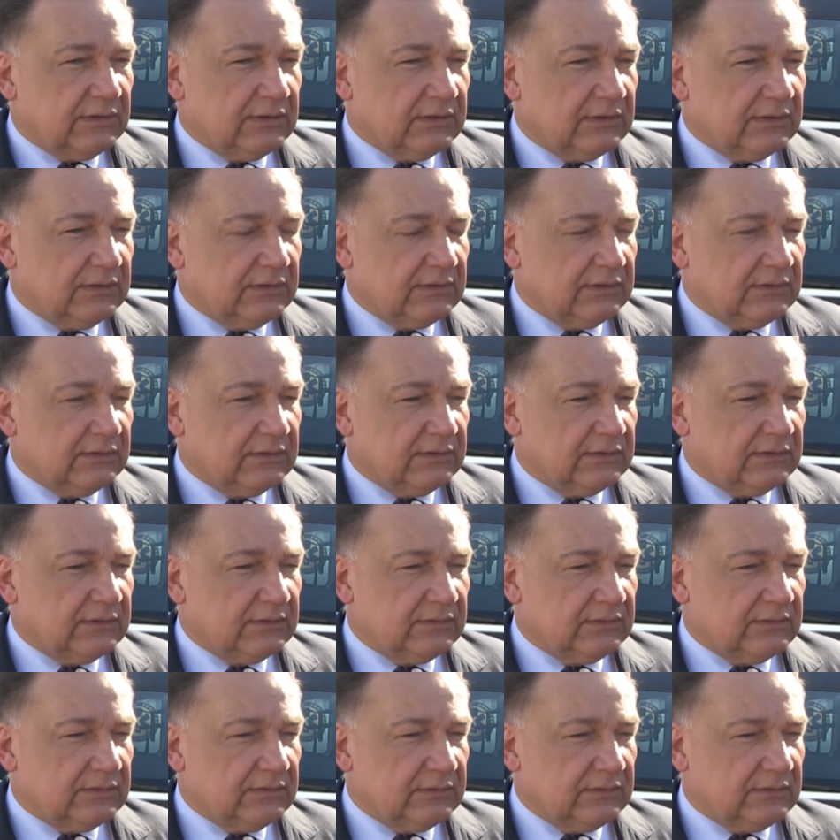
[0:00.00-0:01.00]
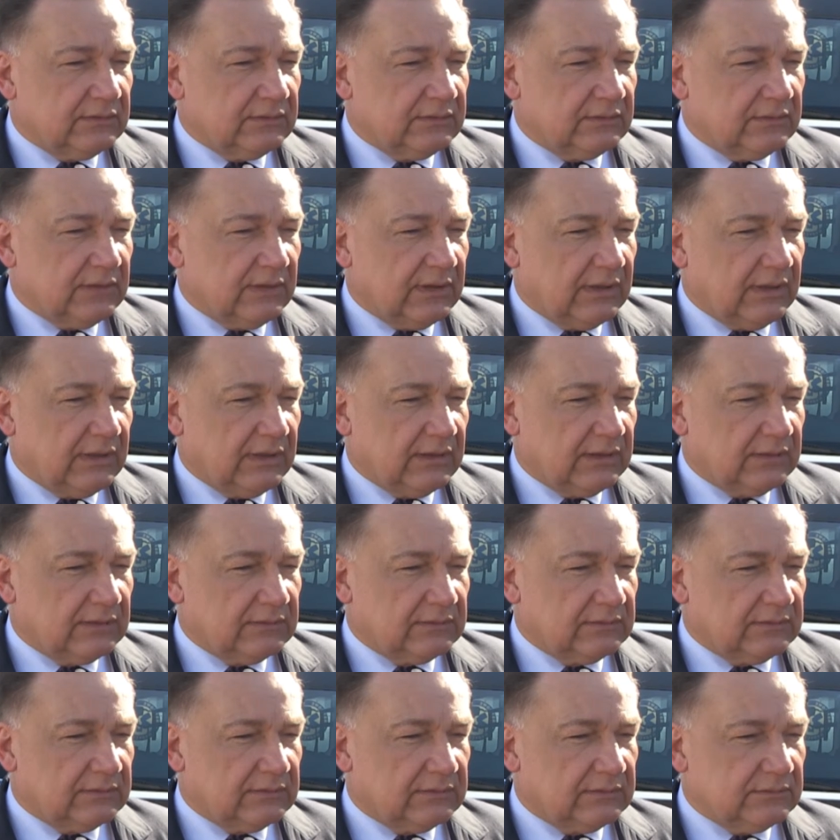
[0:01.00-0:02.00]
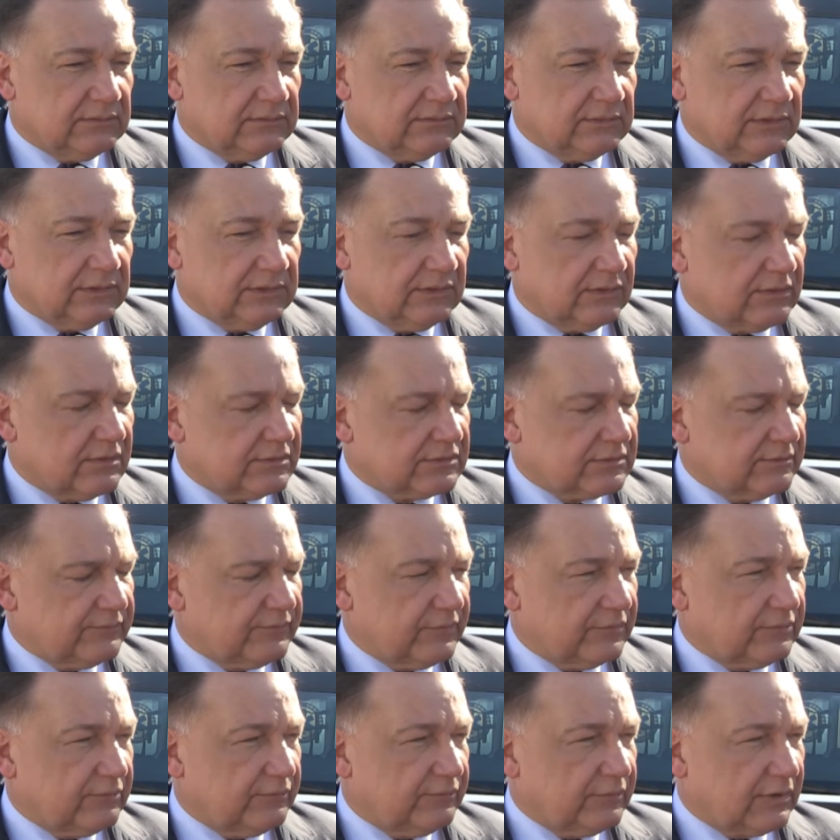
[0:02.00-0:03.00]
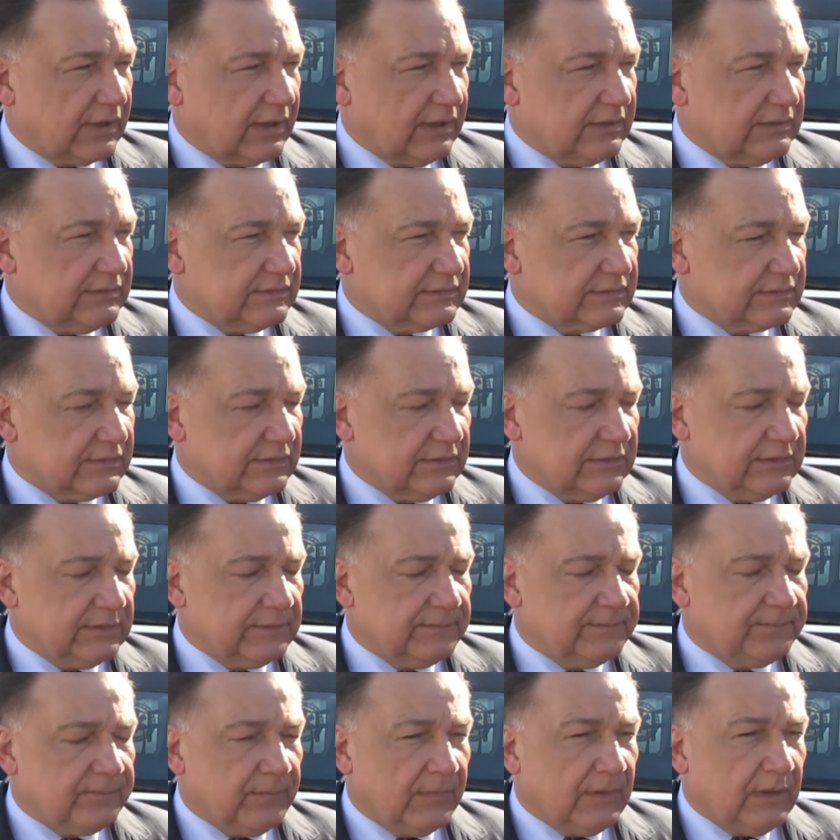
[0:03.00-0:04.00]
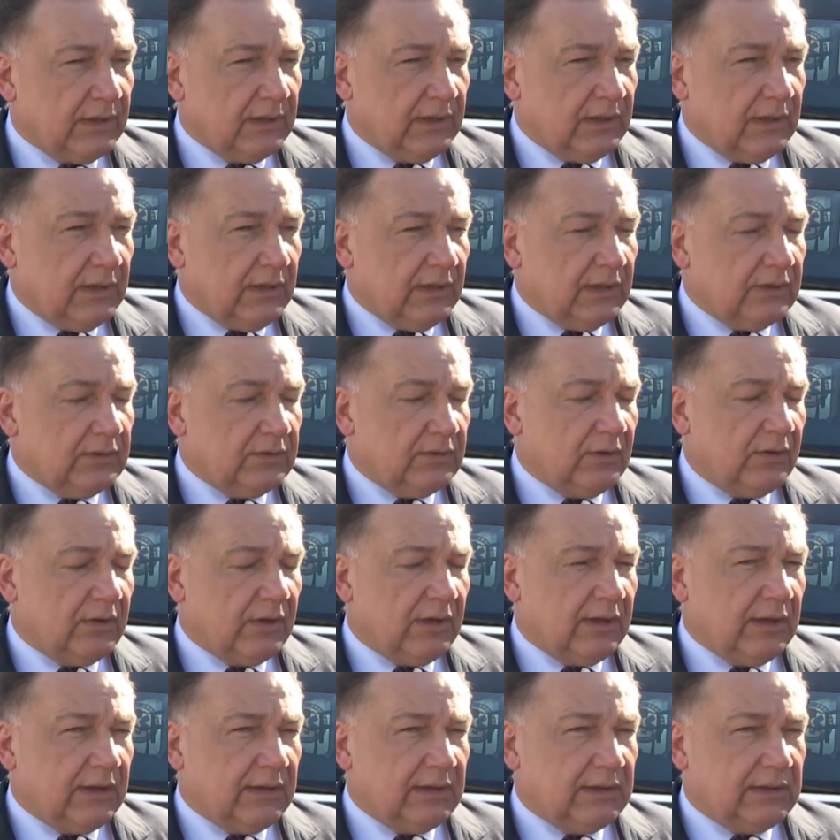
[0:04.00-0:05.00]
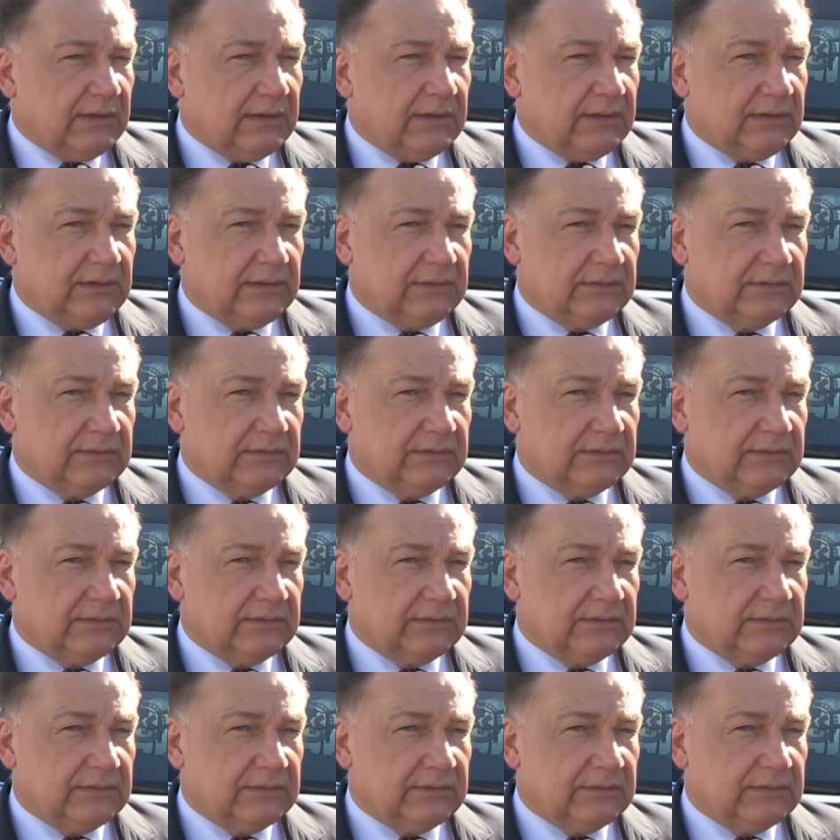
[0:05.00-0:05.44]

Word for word: E, dla e, jednego z obwodów ukraińskich. No a e,